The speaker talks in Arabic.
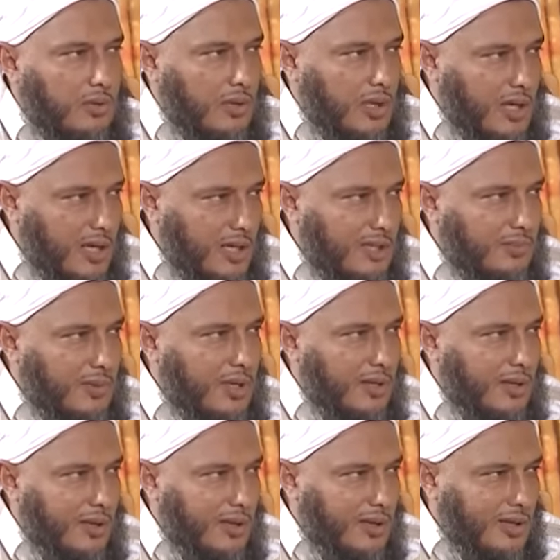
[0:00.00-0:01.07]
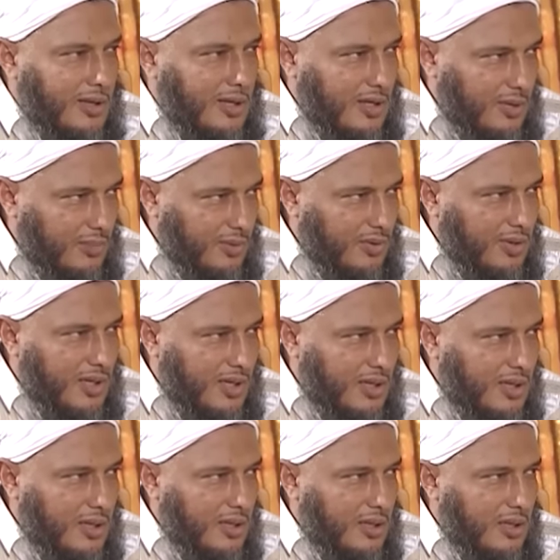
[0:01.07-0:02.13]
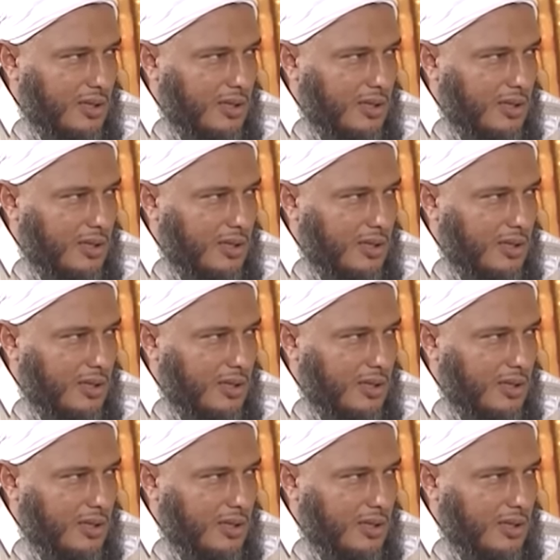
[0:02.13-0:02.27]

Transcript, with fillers: يكون خادما للعلم وأهله